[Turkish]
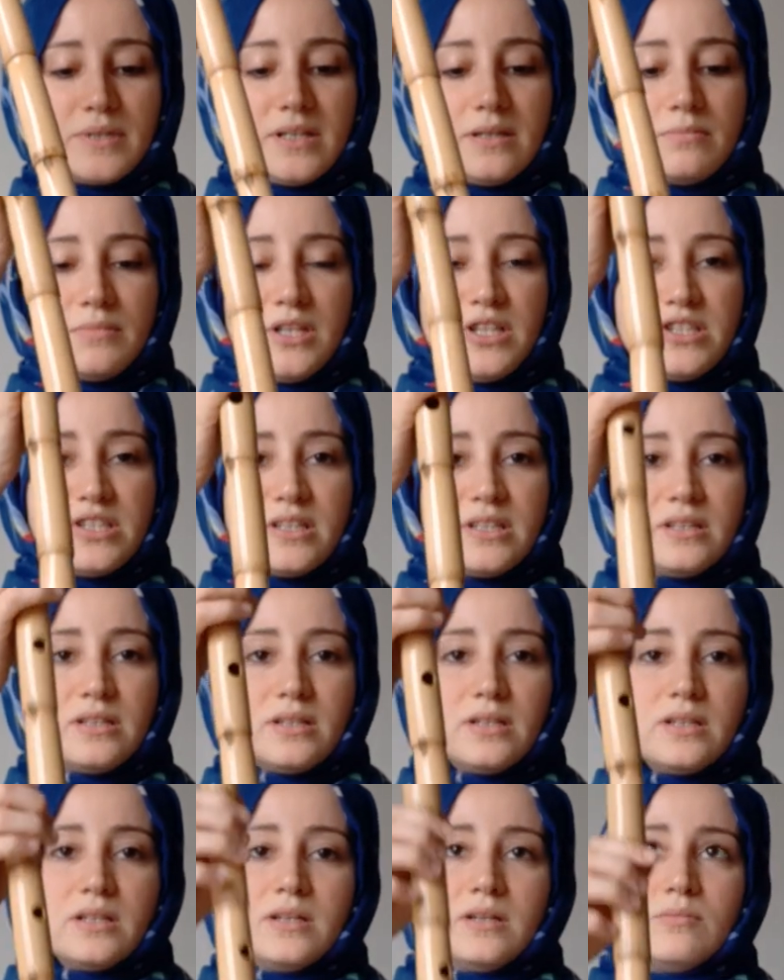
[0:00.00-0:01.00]
bakımı için
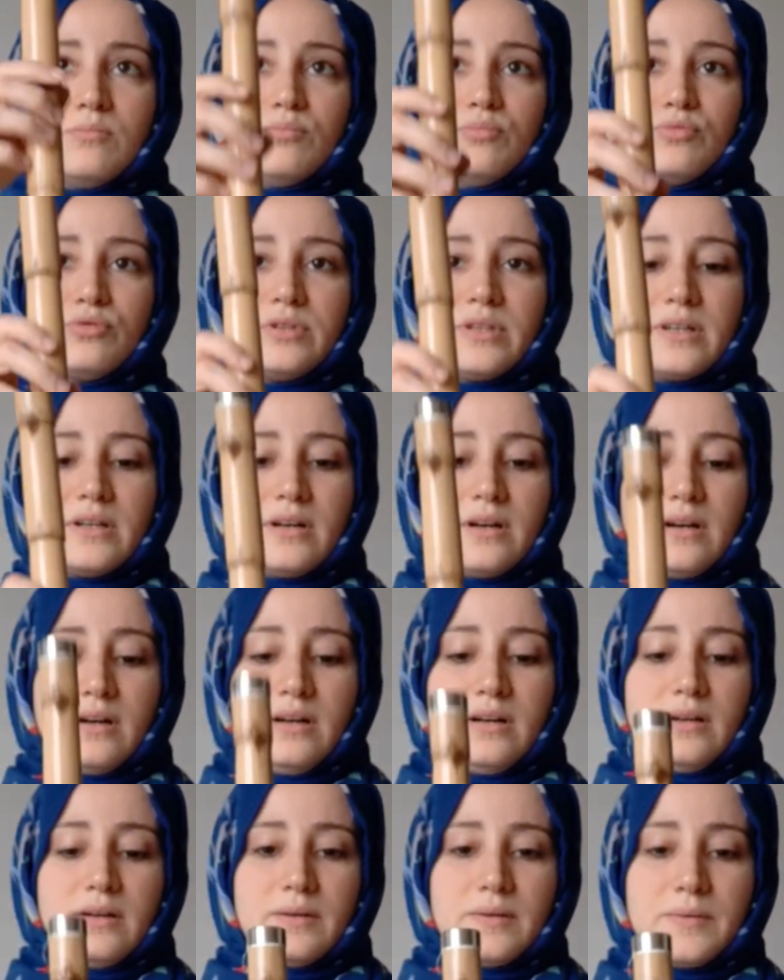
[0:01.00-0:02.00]

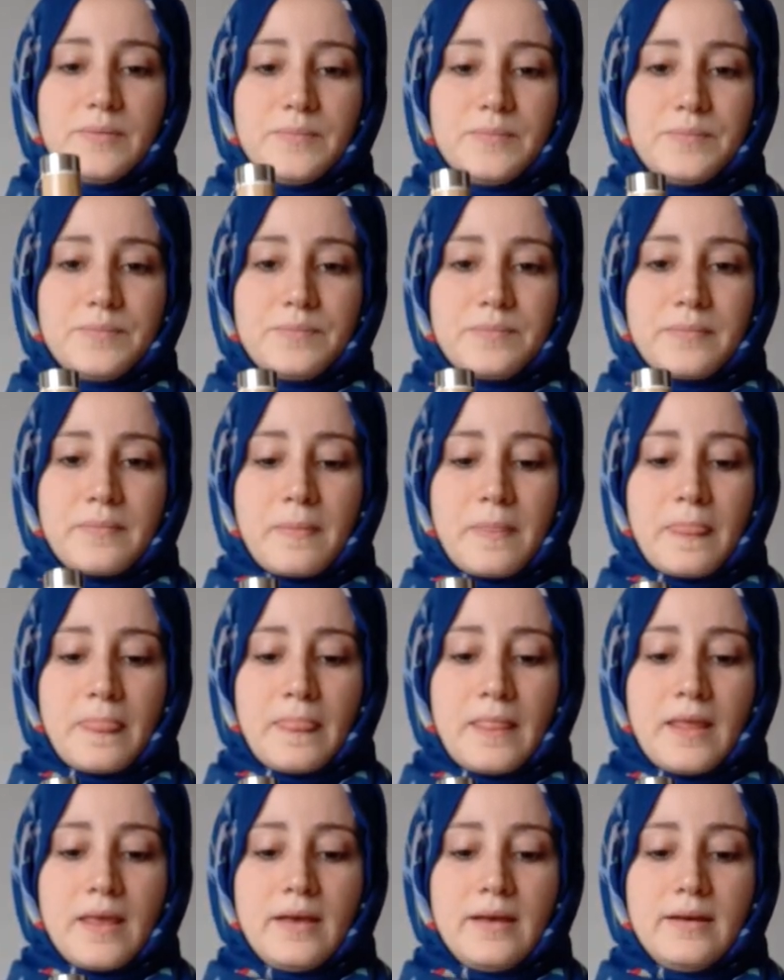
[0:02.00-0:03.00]
mutlaka
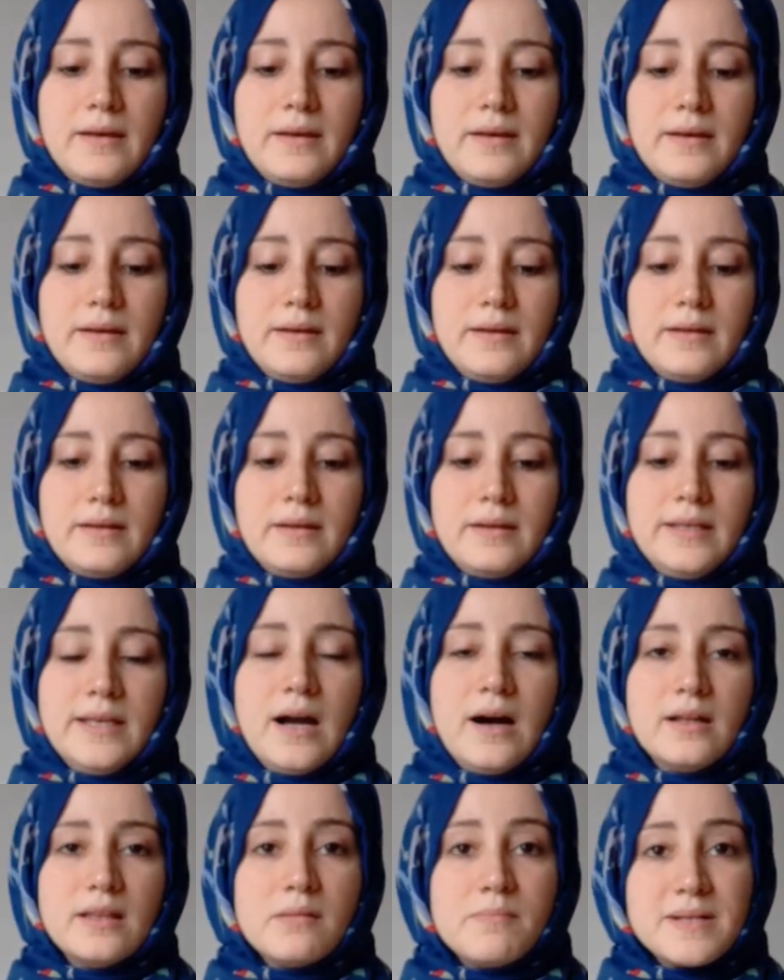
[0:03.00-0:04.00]
e,
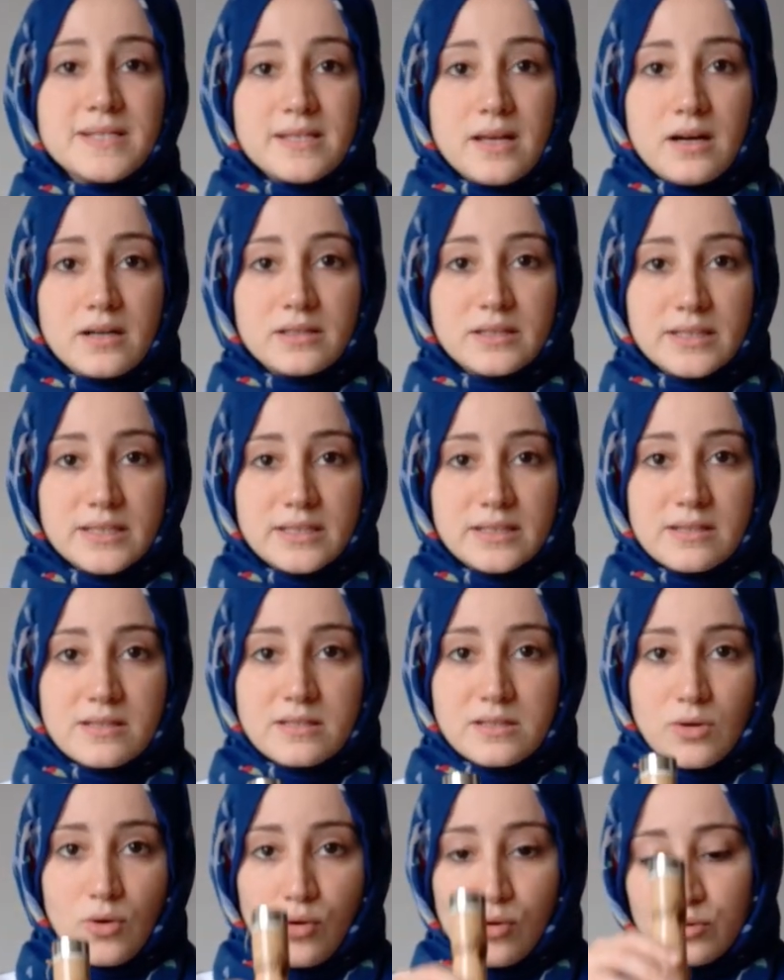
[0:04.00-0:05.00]
yağlama
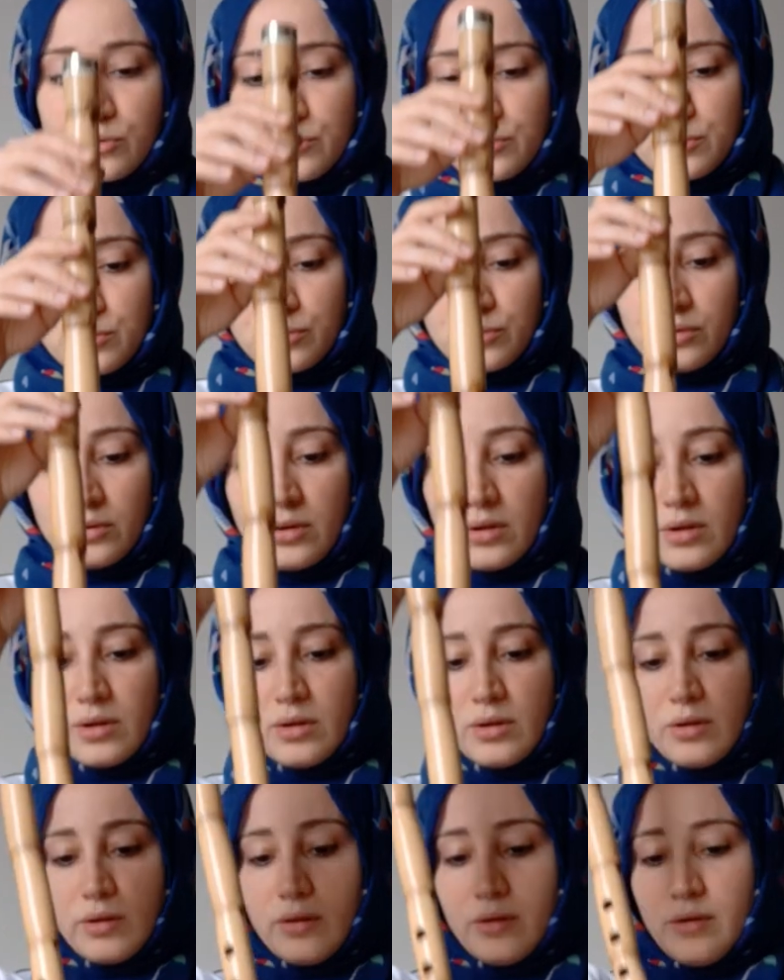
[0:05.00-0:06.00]
tanklarınız olsun.
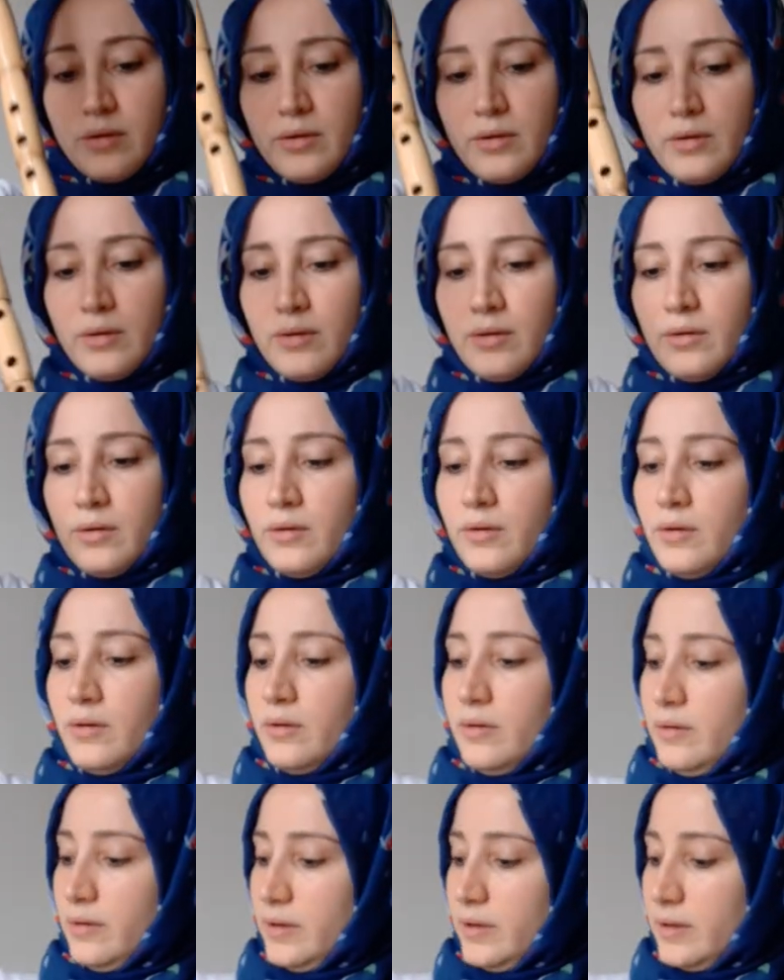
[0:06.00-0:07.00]

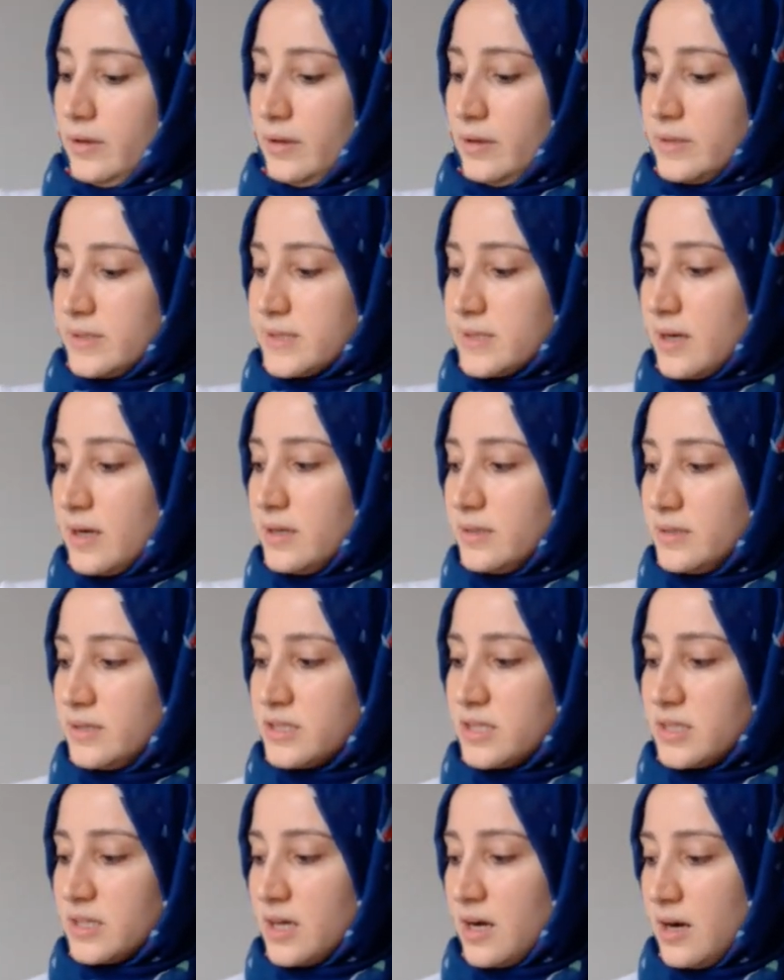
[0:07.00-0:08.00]
E,
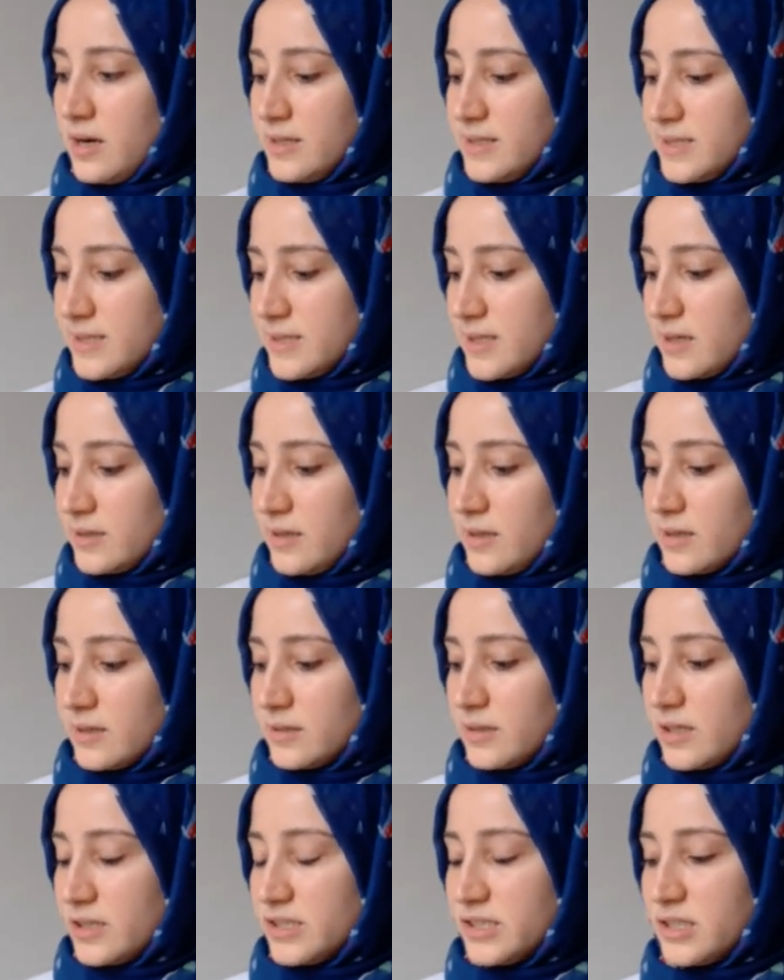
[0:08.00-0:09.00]
sadece yağ isteyen
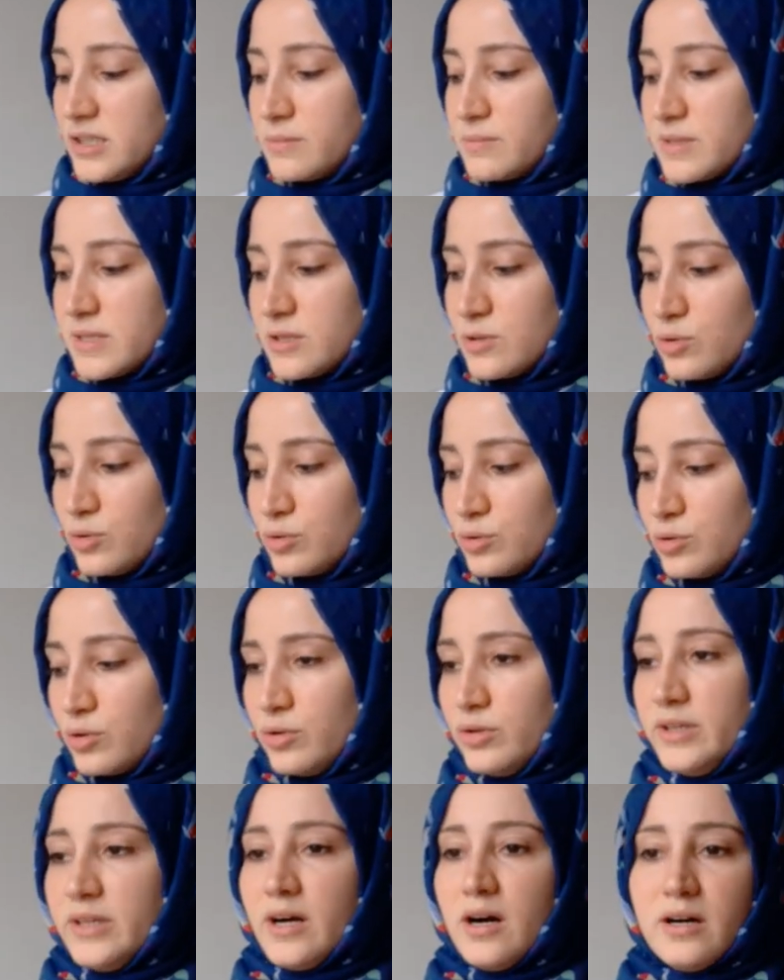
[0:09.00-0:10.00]
arkadaşlarımız da oluyor.
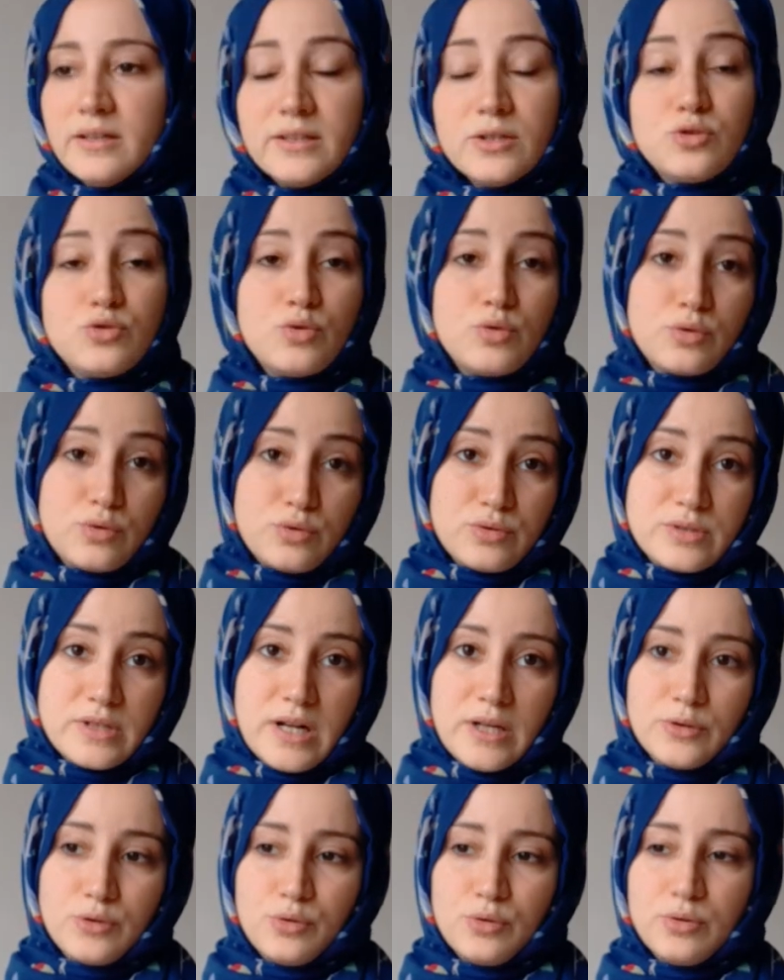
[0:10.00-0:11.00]
Yağ da çok
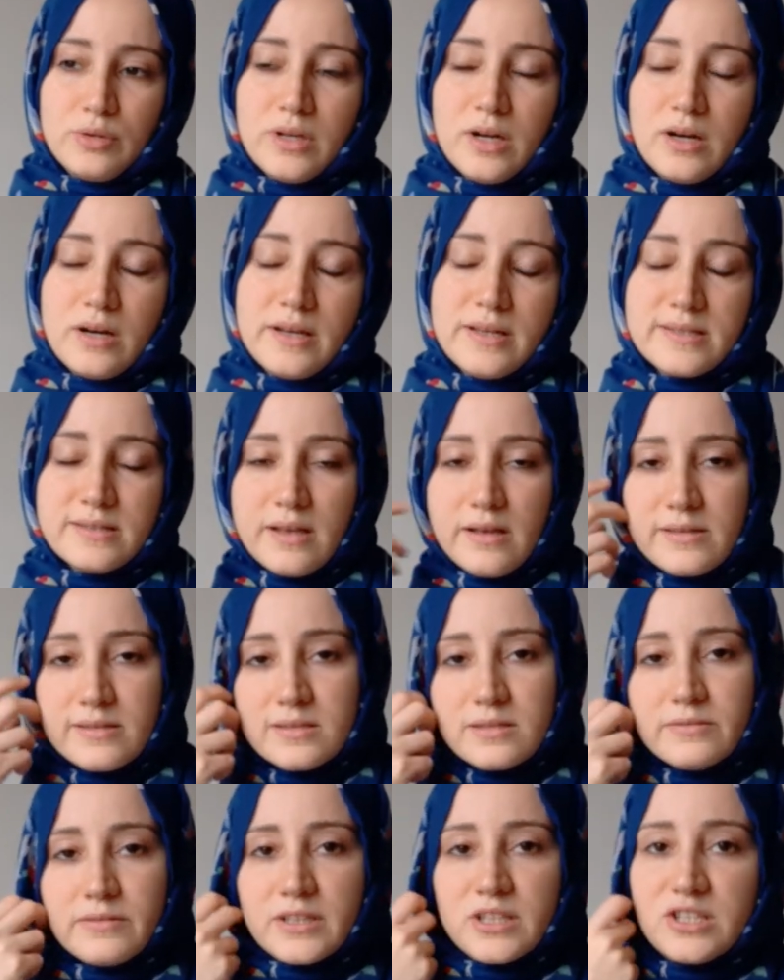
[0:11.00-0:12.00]
güzel. Gül yağı
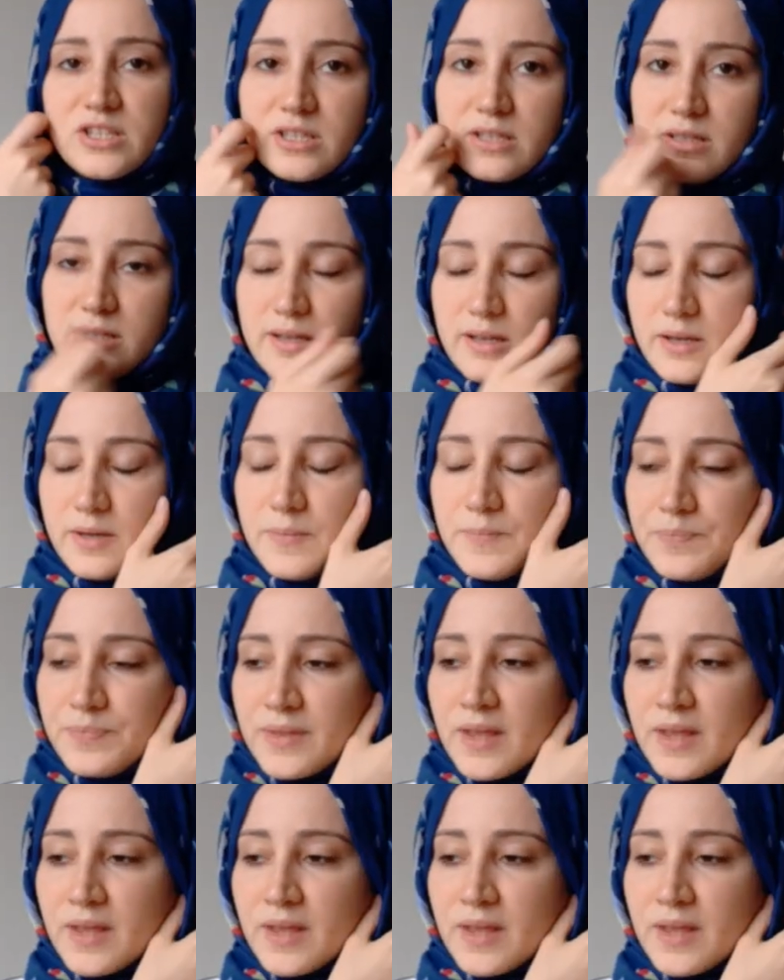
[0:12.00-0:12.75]
esansı var içinde.